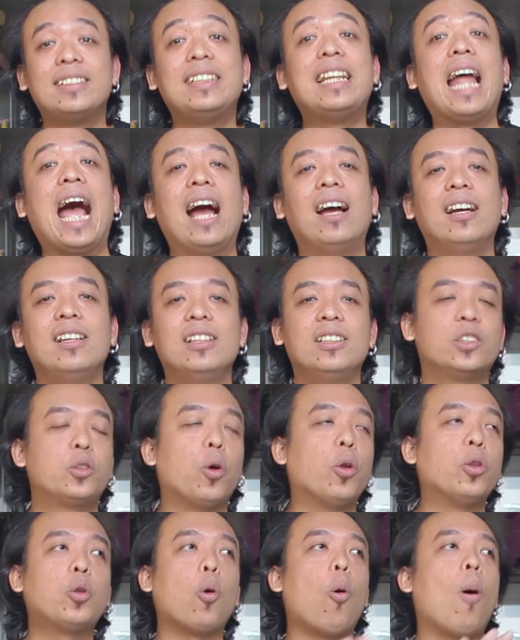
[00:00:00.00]
นะ
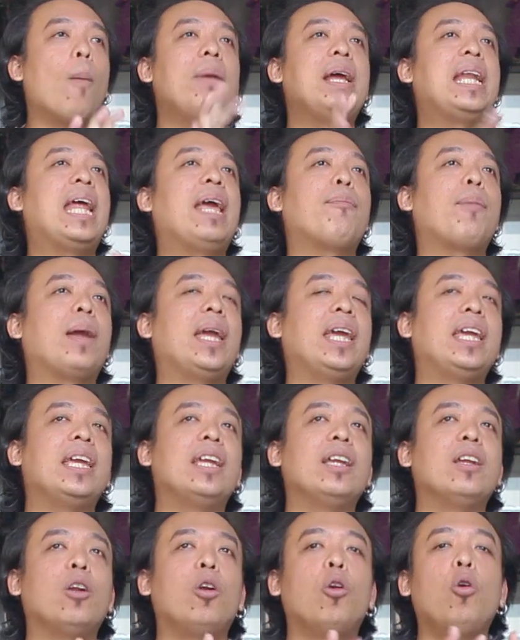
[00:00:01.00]
ส่วนตัวไม่ได้ไป
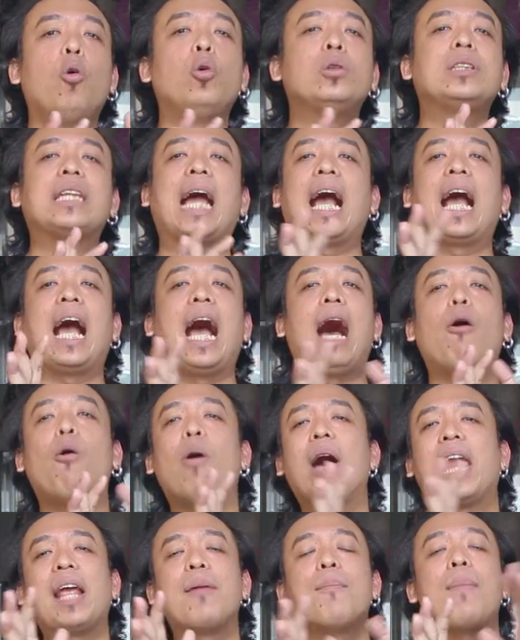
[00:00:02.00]
รู้จักเขา
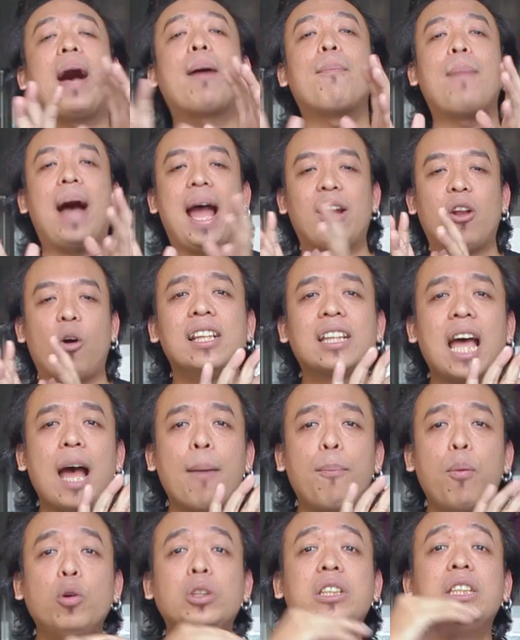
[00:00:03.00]
อะไรมากมายหรอกถ้า
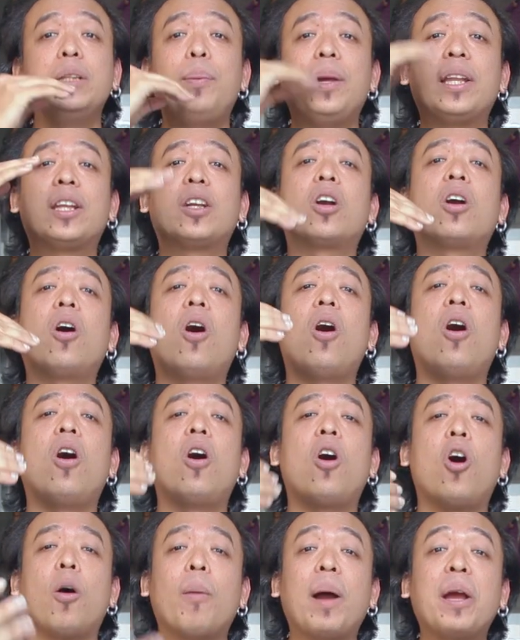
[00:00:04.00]
พูดชื่อผิดก็
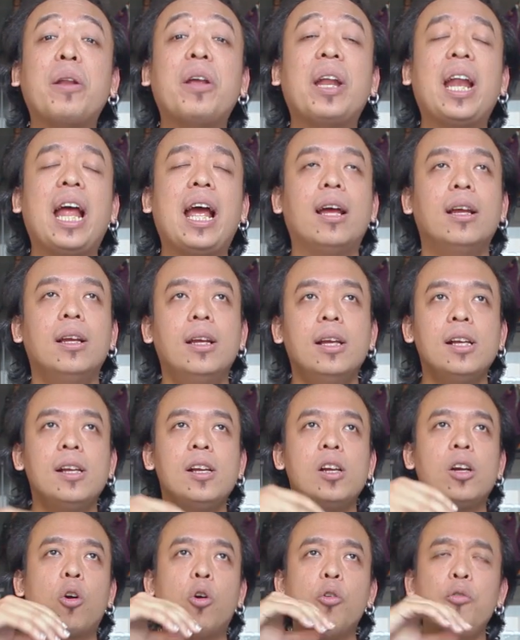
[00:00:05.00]
ขออภัยด้วยนะ
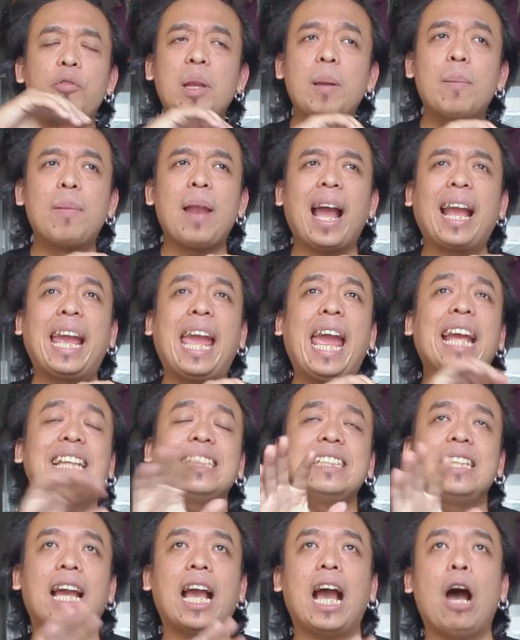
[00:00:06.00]
คุณฟิลิปลาเคส
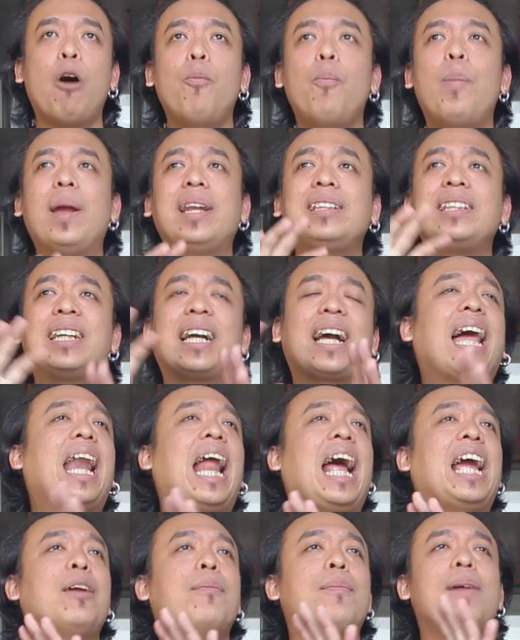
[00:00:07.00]
เนี่ยเขาเป็นใคร
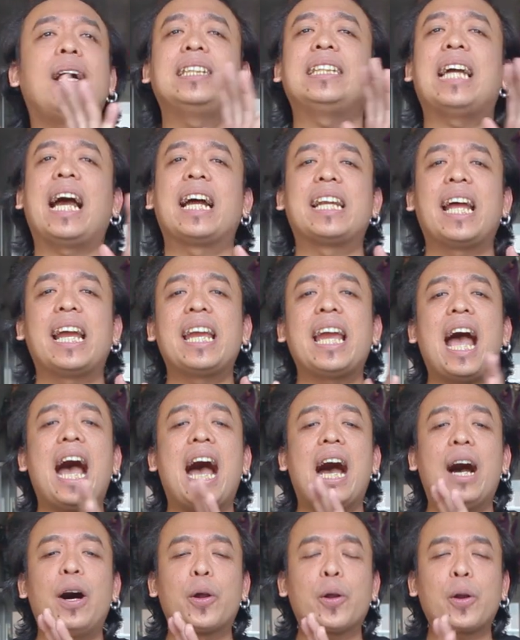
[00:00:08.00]
มาจากไหน
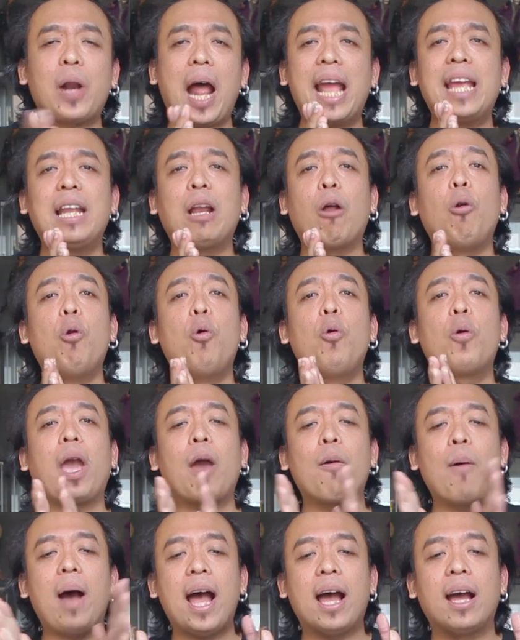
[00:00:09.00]
อะไรเรารู้
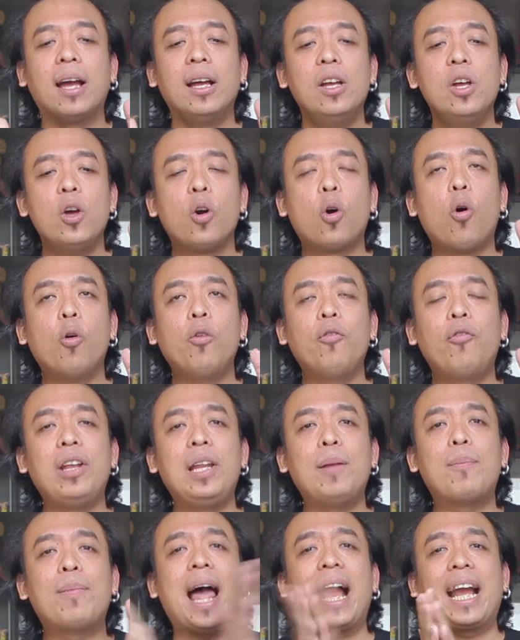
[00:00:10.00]
แค่ว่า คุณฟิ
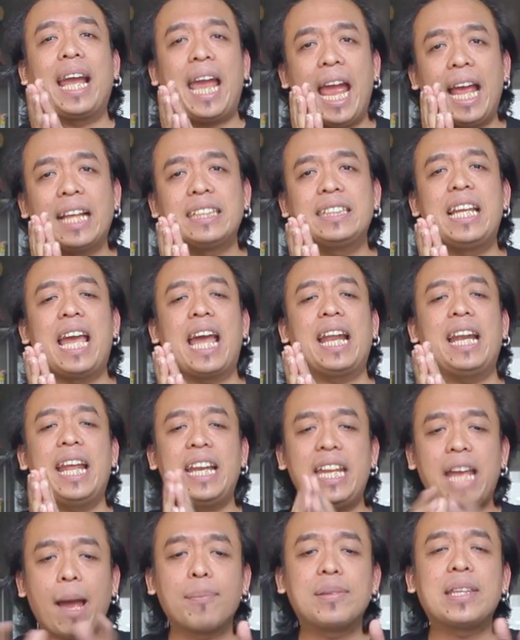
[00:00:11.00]
ลิปลาเคสเนี่ยใน
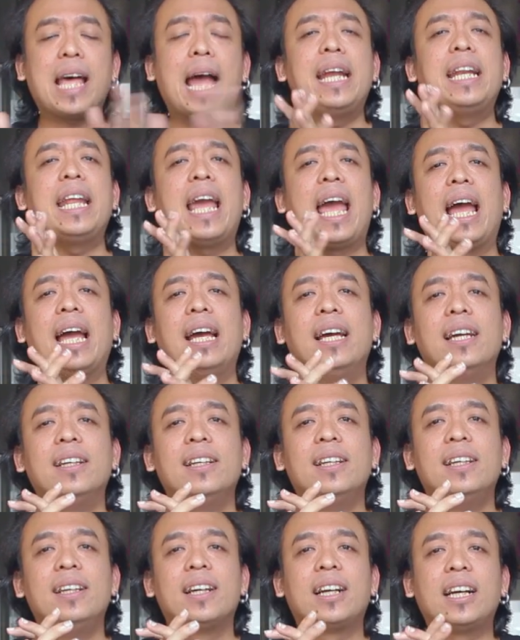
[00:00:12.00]
ดีอัพไซด์เนี่ย
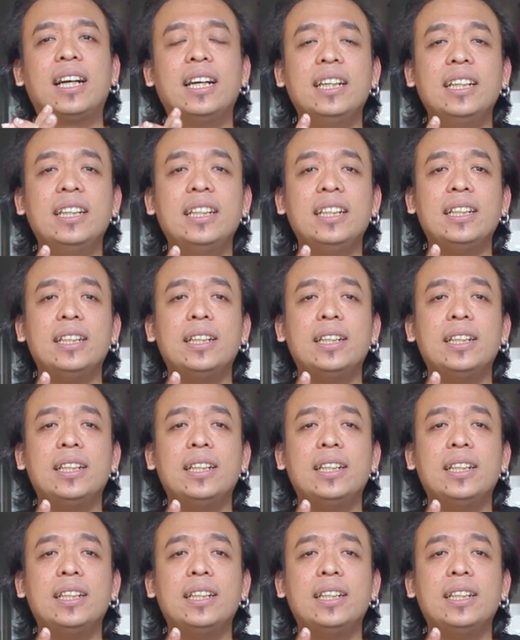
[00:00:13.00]
คือ